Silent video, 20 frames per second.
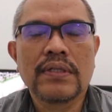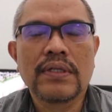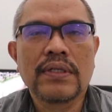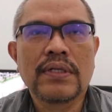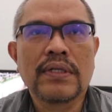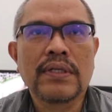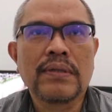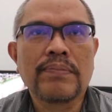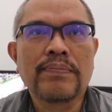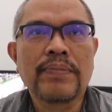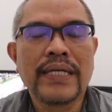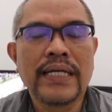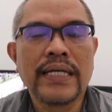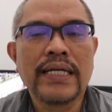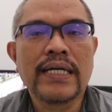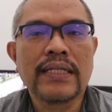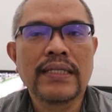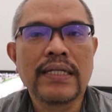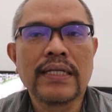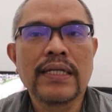eh,
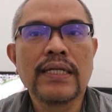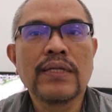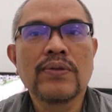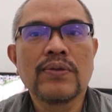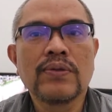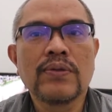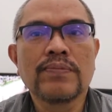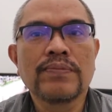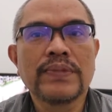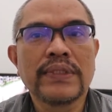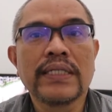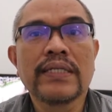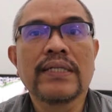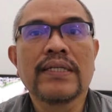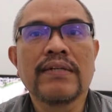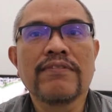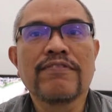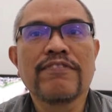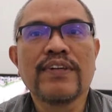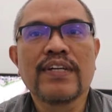peningkatannya cukup
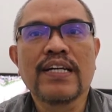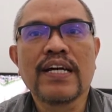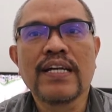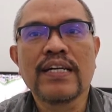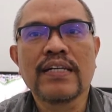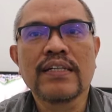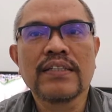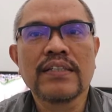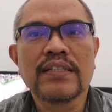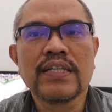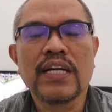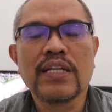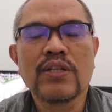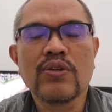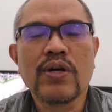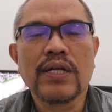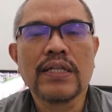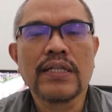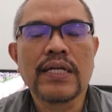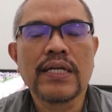signifikan yaitu
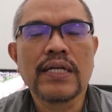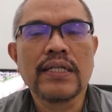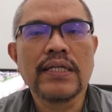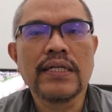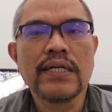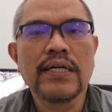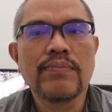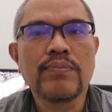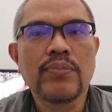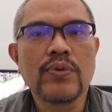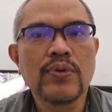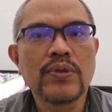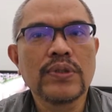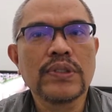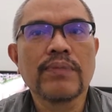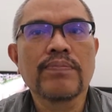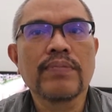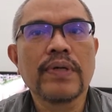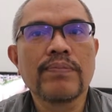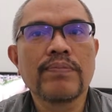antara 30
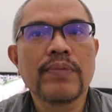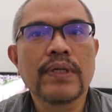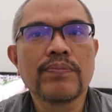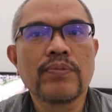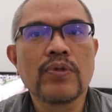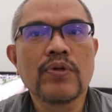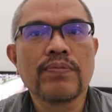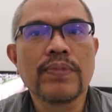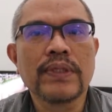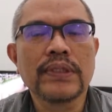sampai 40